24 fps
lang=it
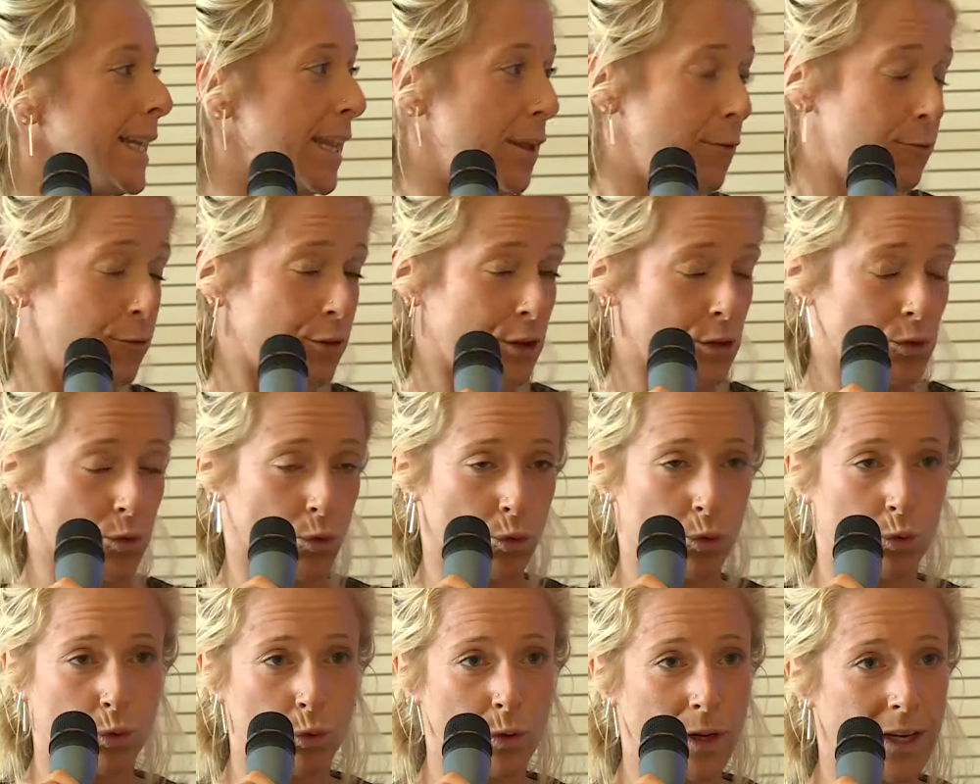
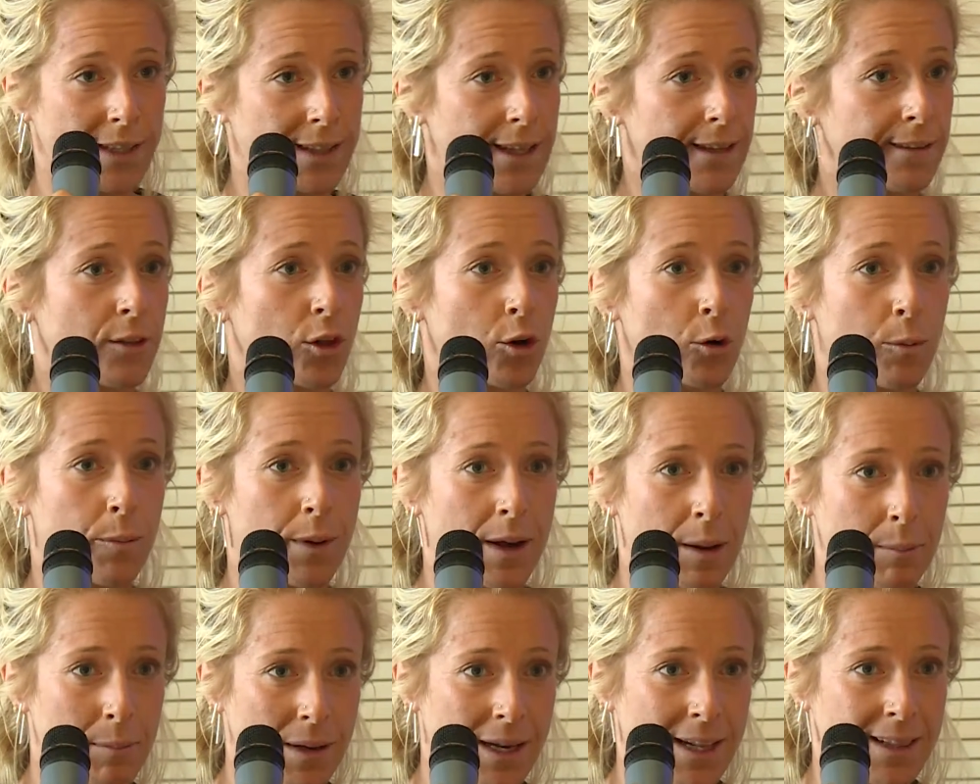l'infrastruttura di
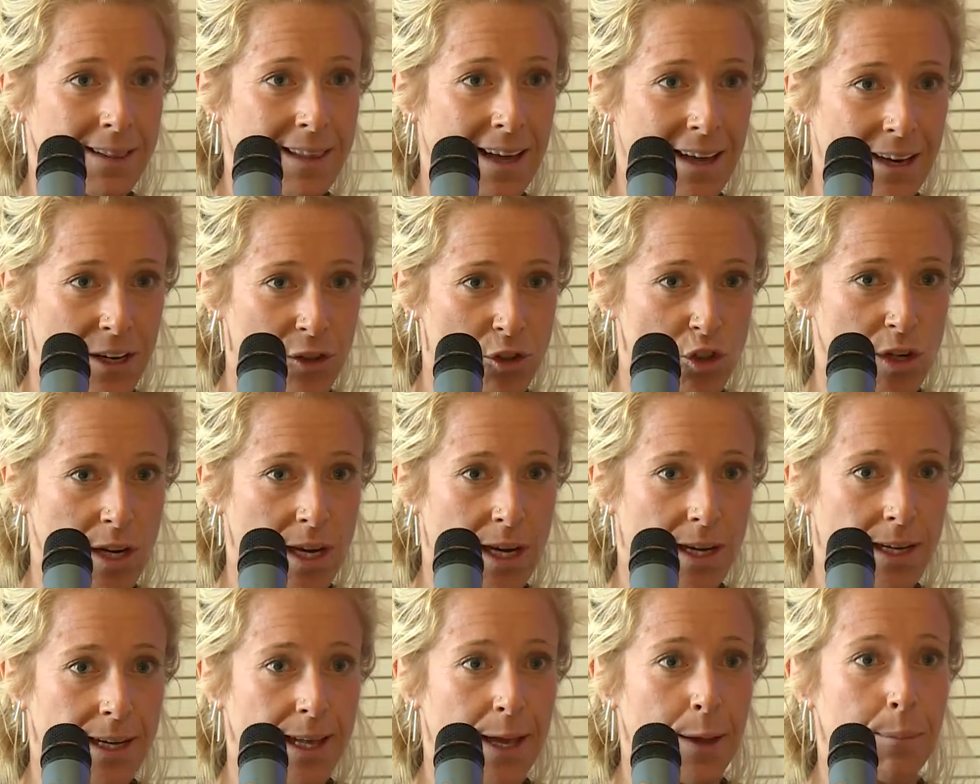interoperabilità
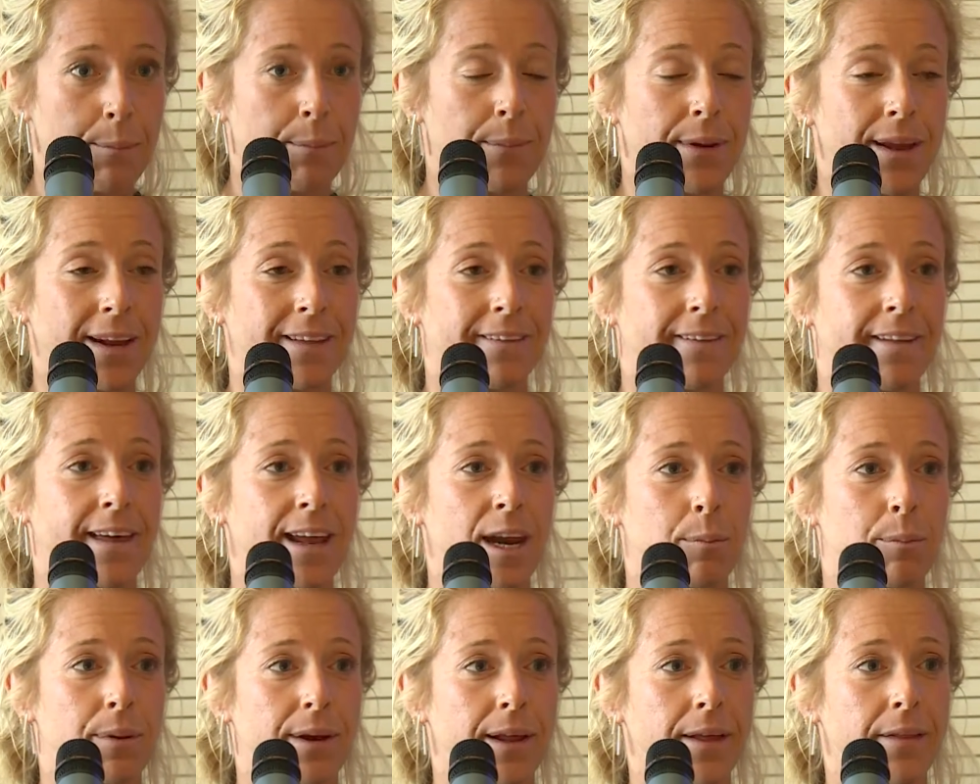regionale per
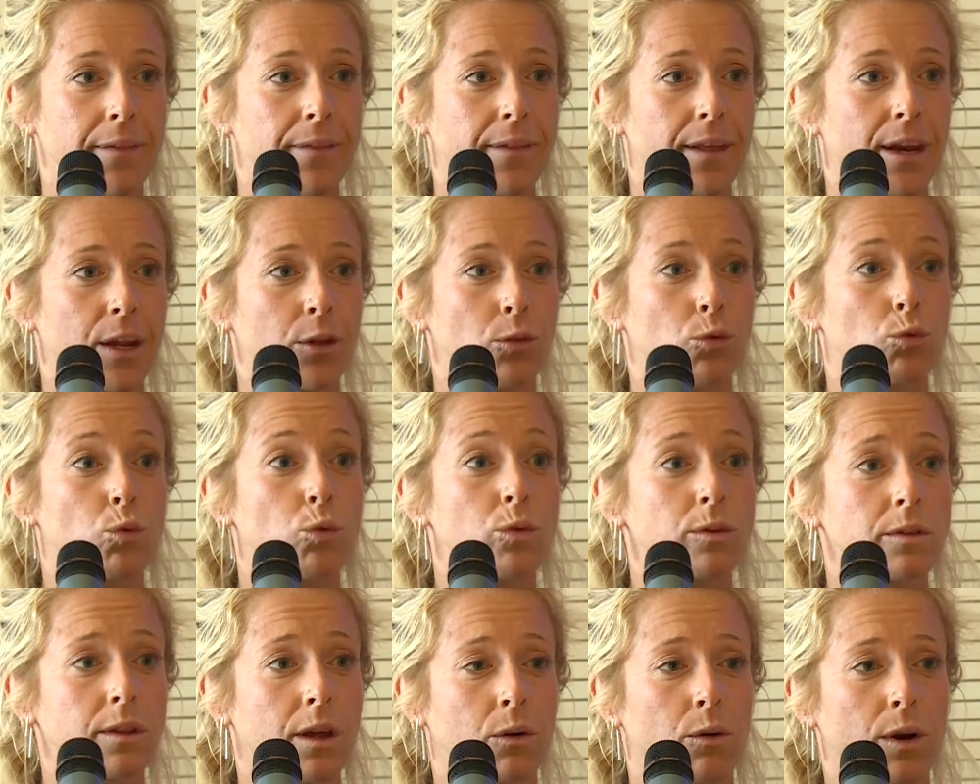andare a prendere
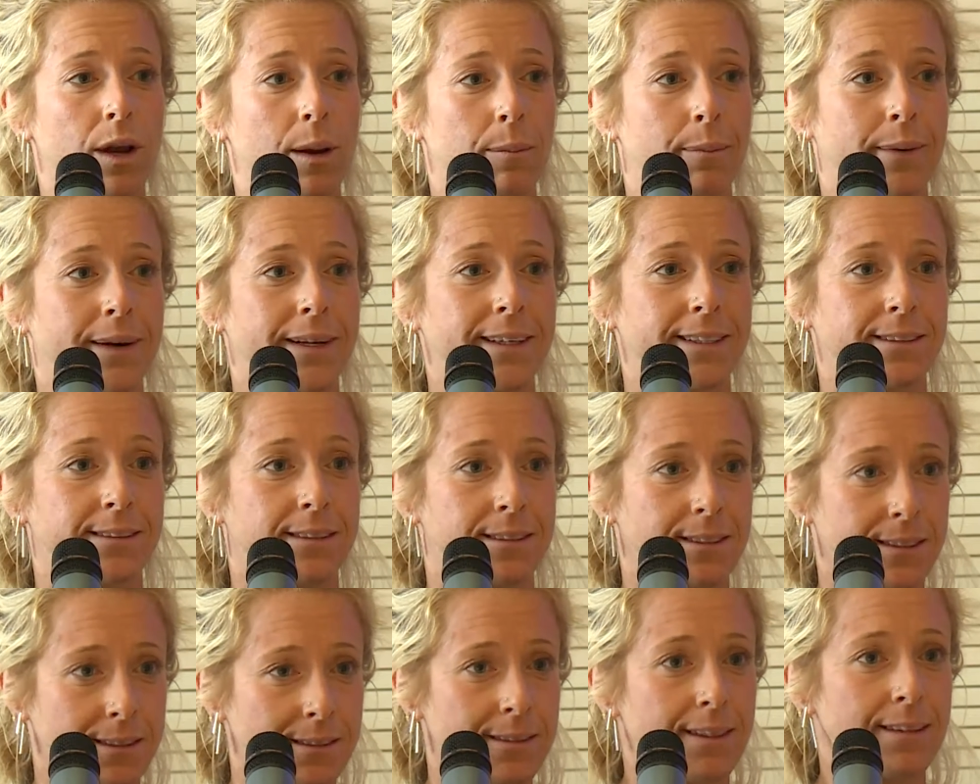tutta quella
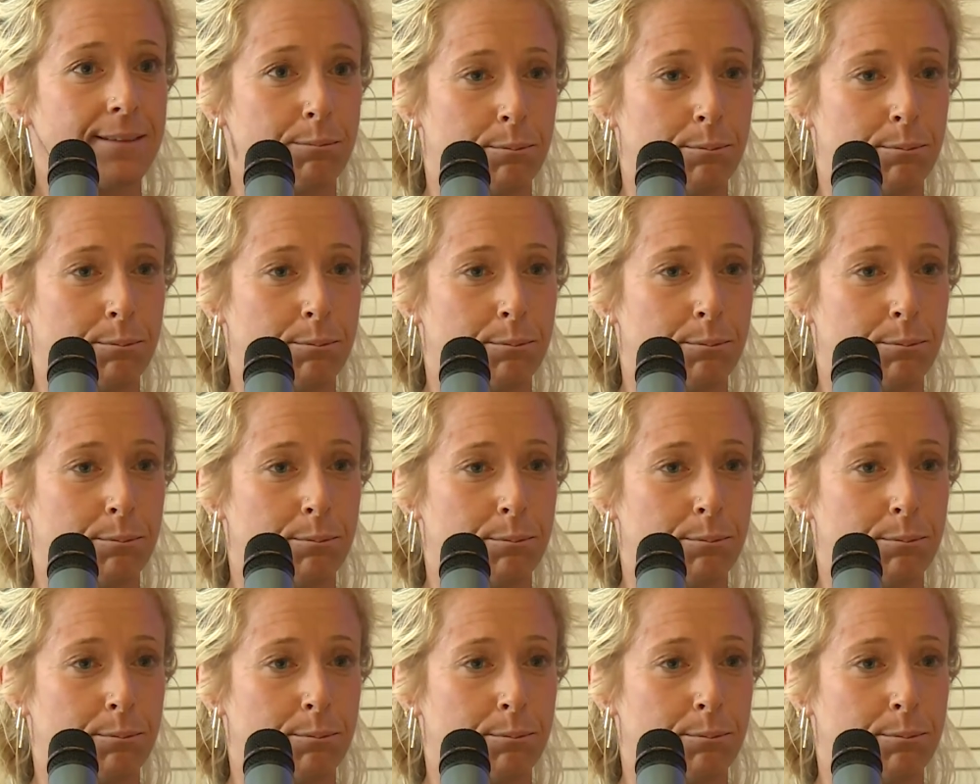parte di,